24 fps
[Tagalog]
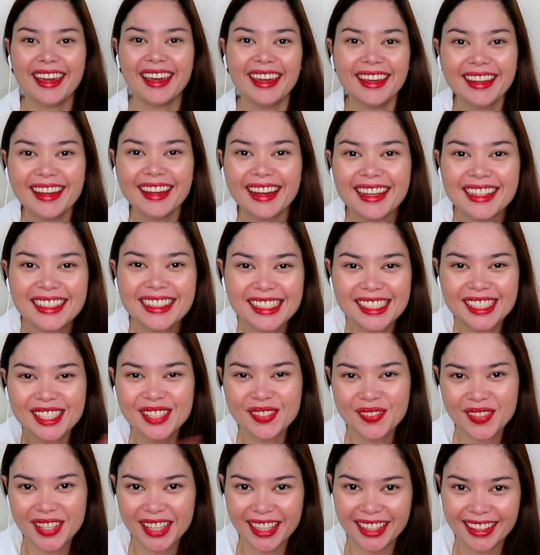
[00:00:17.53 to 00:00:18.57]
Hey guys, it's
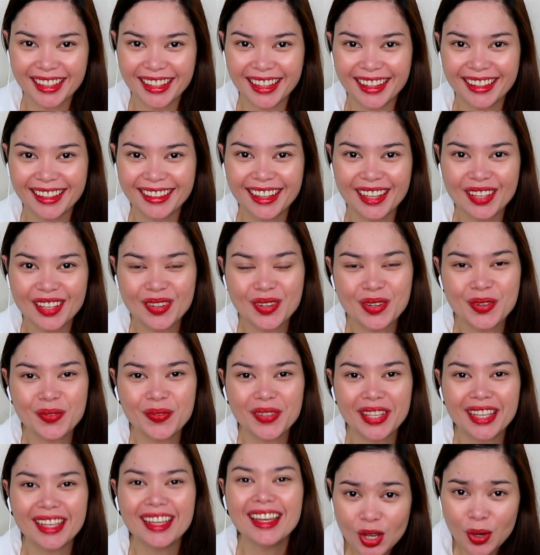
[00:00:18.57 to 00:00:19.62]
me again,
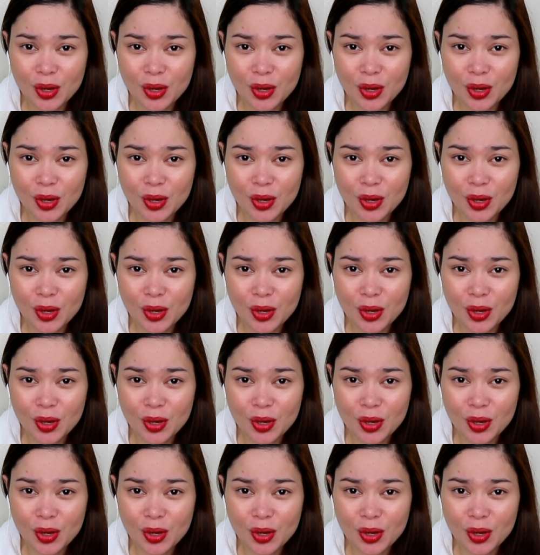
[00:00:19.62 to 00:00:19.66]
Naomi.